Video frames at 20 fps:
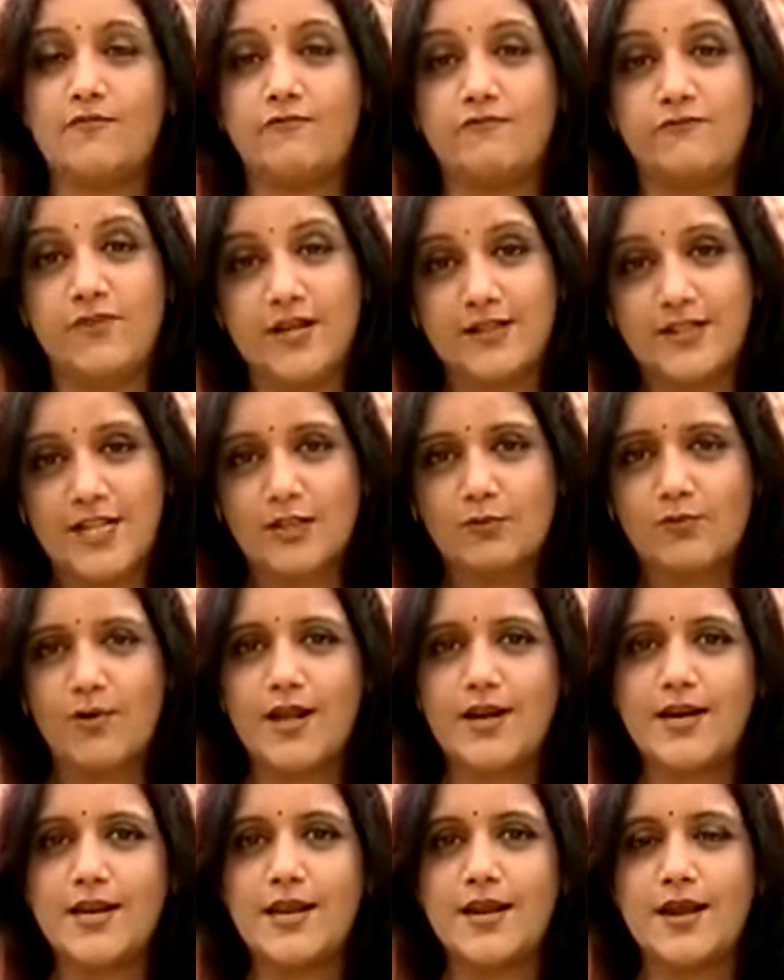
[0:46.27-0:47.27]

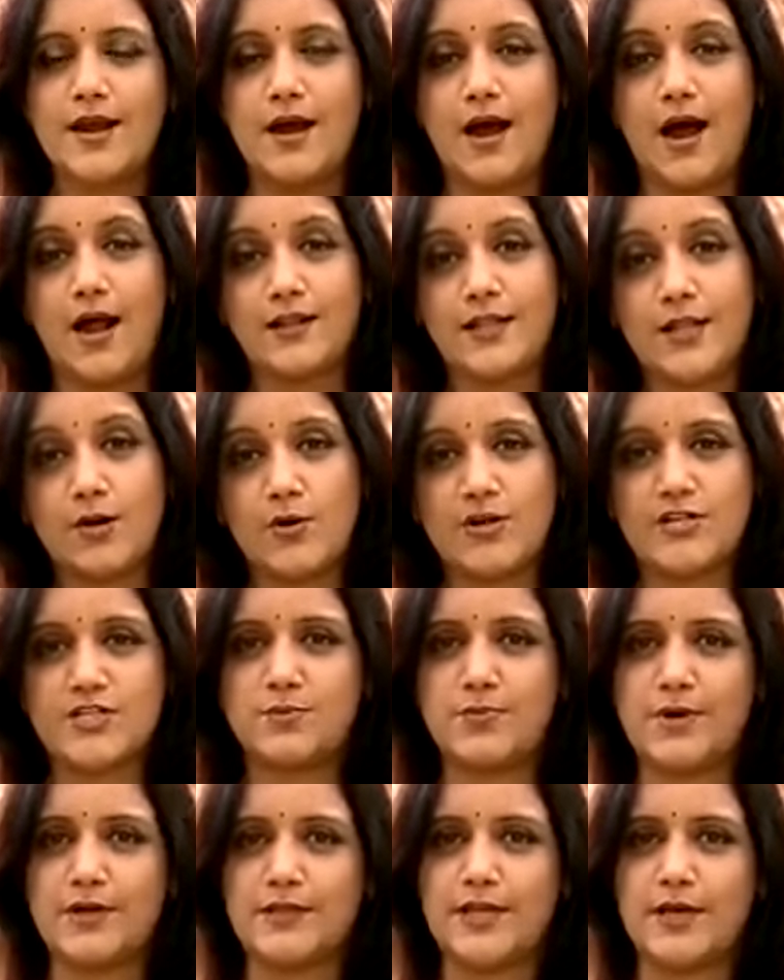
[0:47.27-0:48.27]
వ్యక్తిత్వాన్ని అందరూ
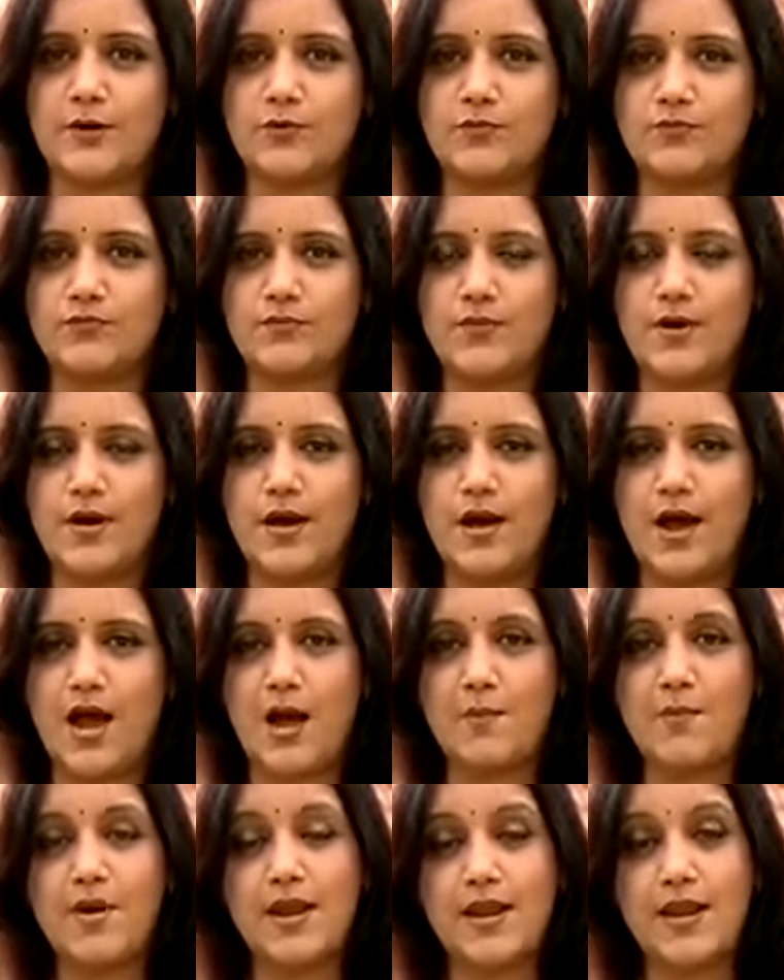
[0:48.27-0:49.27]
ఇష్టపడతారు
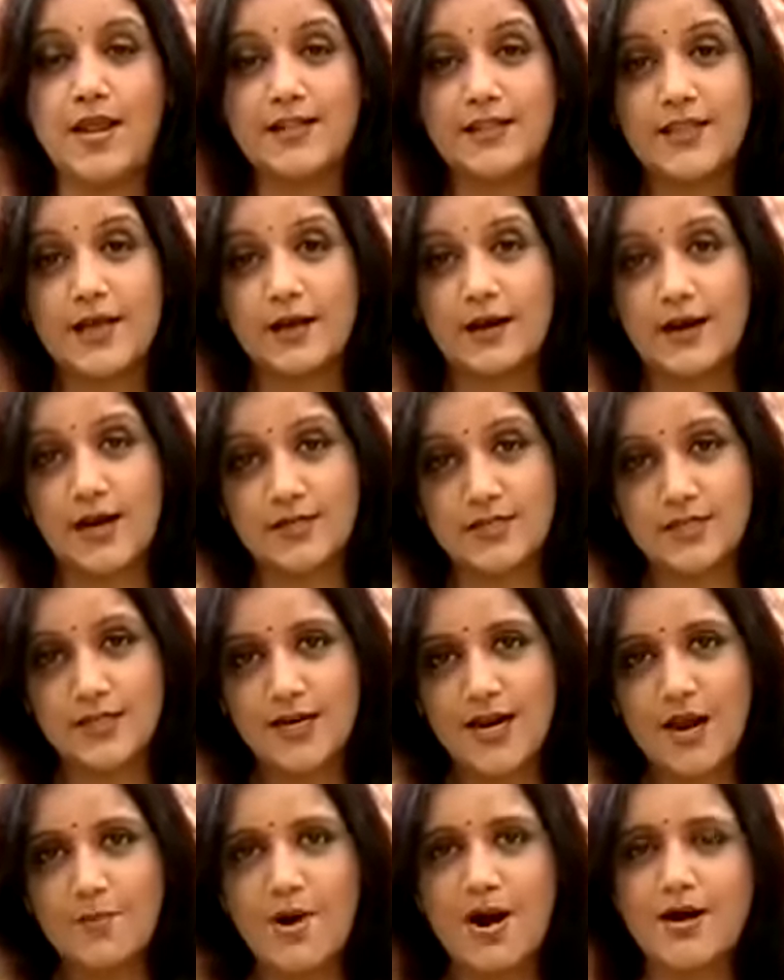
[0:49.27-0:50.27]
ఆమె ఎంత
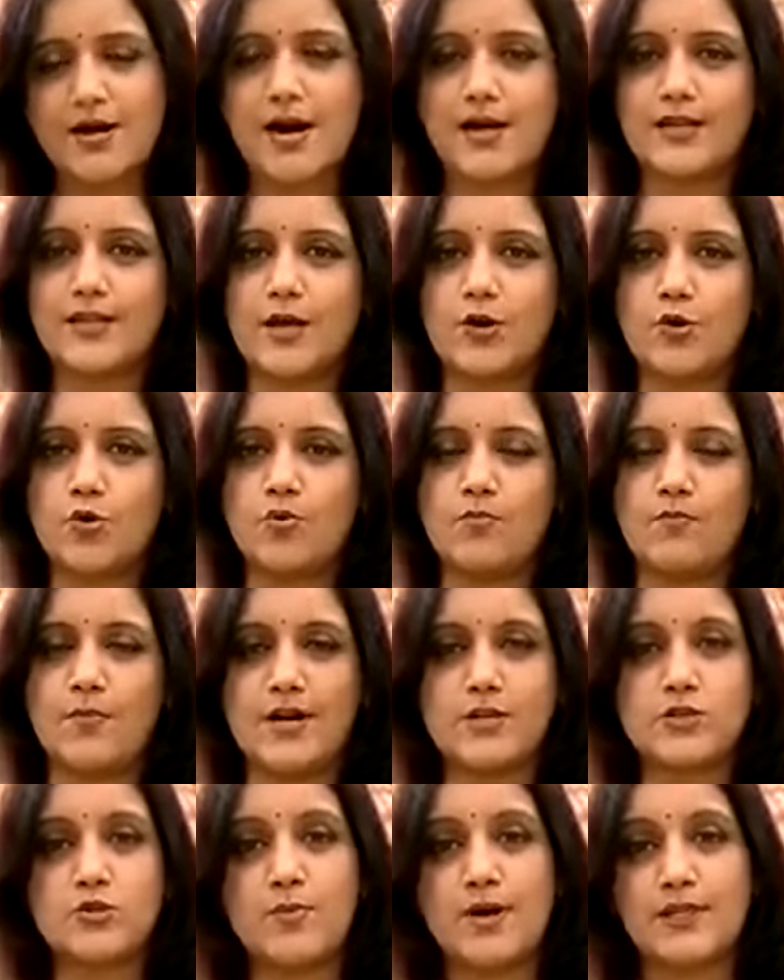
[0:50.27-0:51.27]
ఖచ్చితంగా మాట్లాడతారో
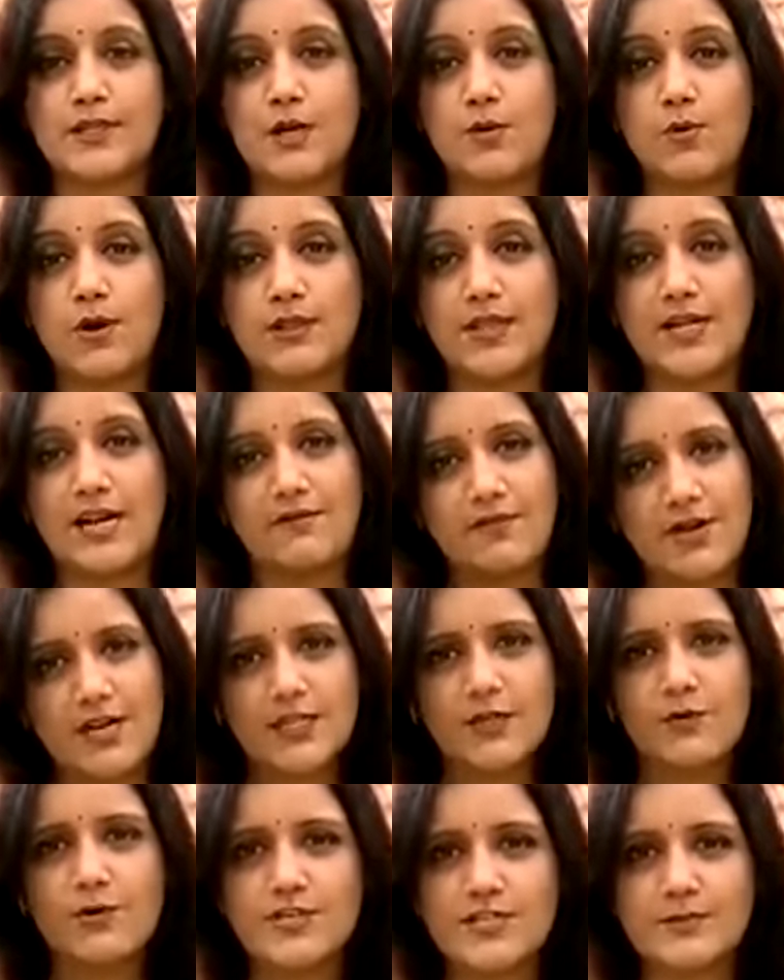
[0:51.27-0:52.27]
మనసు మాత్రం అంత
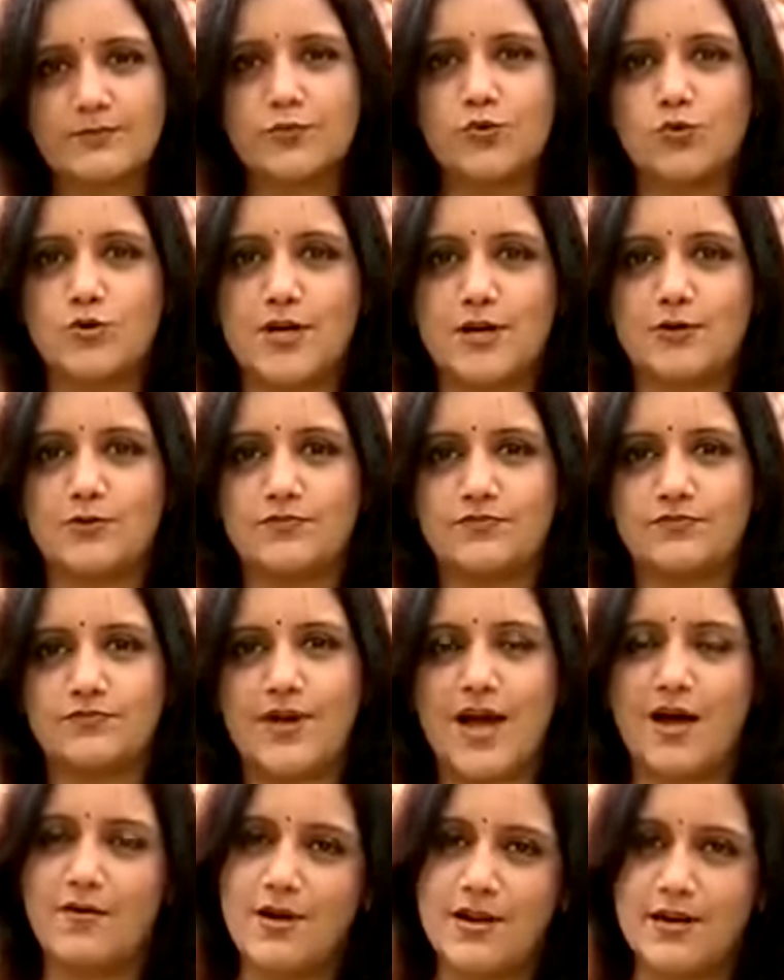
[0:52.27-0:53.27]
నవనీతం అని చెప్తుంటారు
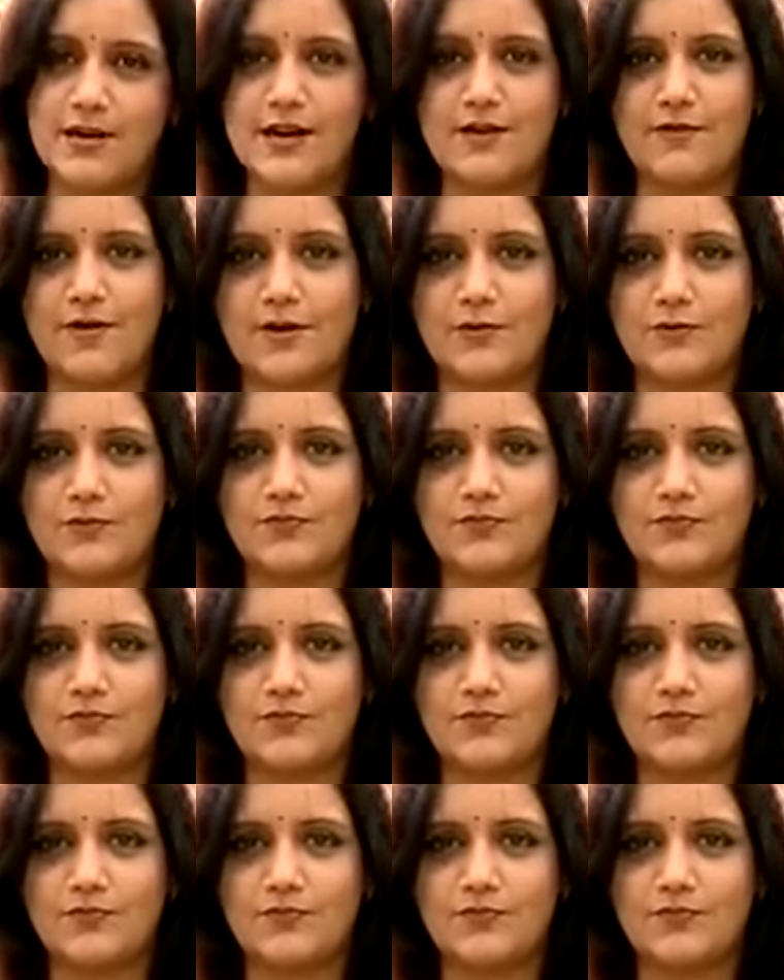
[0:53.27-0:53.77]
ఆమె నెరిగినవారు